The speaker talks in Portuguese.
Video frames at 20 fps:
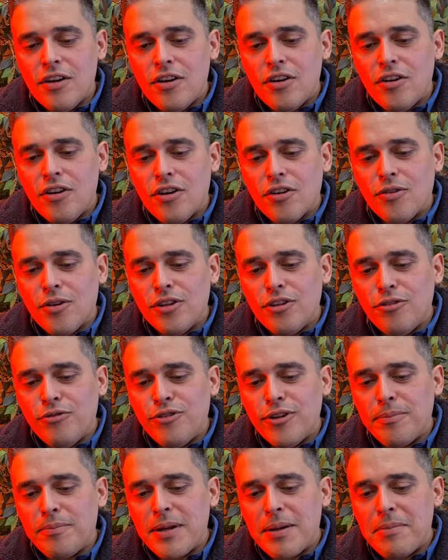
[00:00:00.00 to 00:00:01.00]
Ó, quando eu
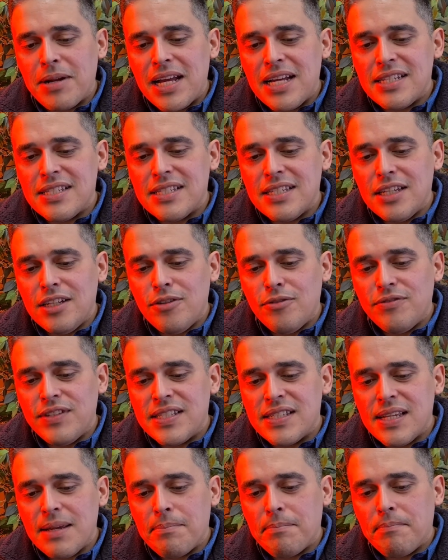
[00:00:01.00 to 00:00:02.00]
fui para Brasília, eu vi
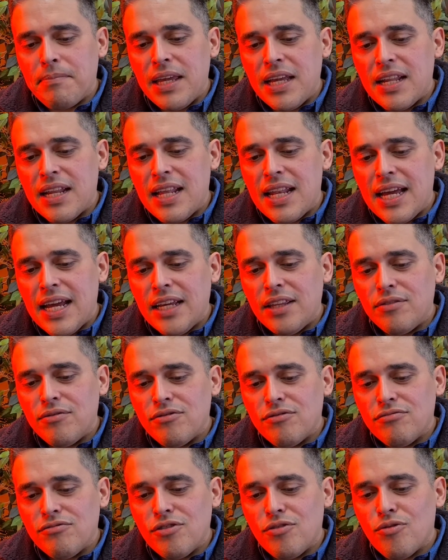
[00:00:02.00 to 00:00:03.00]
cepera lá e
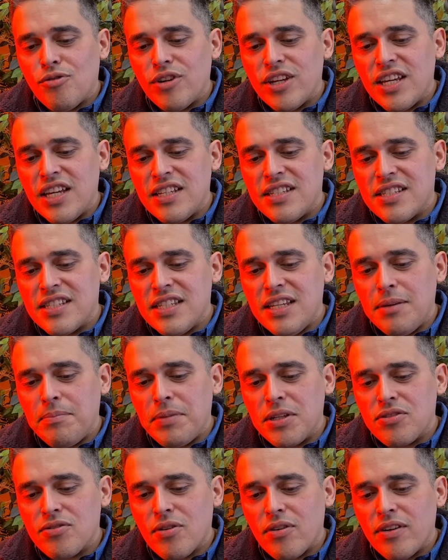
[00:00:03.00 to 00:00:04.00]
não, não conhecia. O
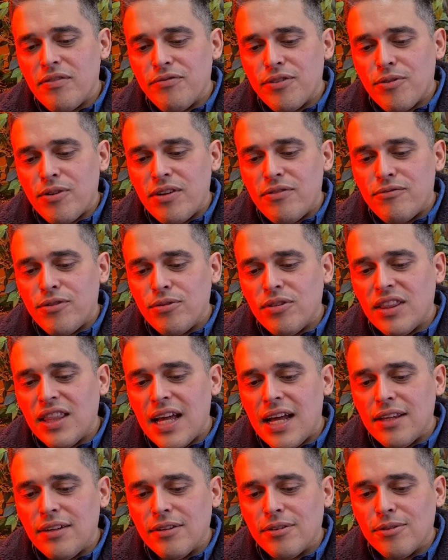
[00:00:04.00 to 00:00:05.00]
pessoal ficou
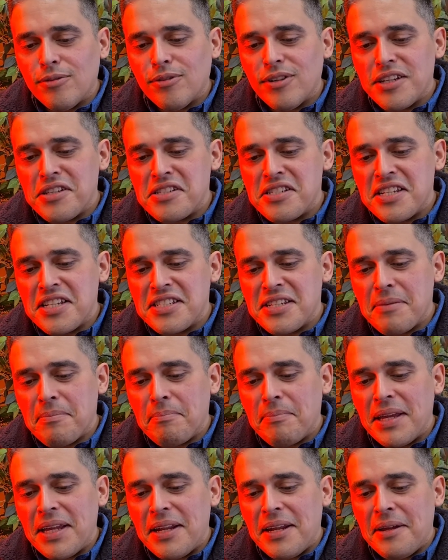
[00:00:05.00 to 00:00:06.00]
revoltado que eu não conhecia
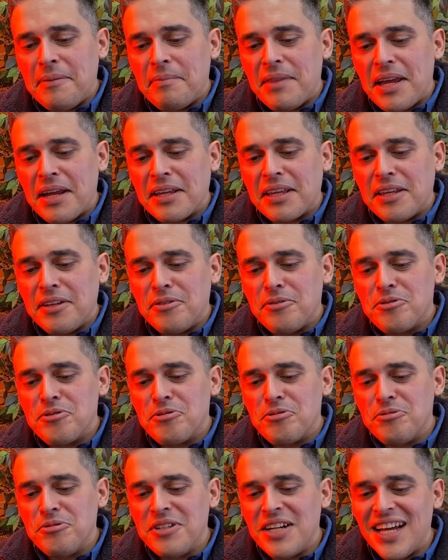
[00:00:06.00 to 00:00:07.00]
cepera aqui no
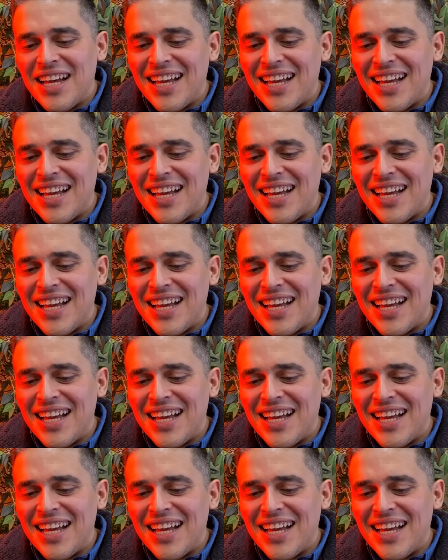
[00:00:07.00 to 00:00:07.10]
sul.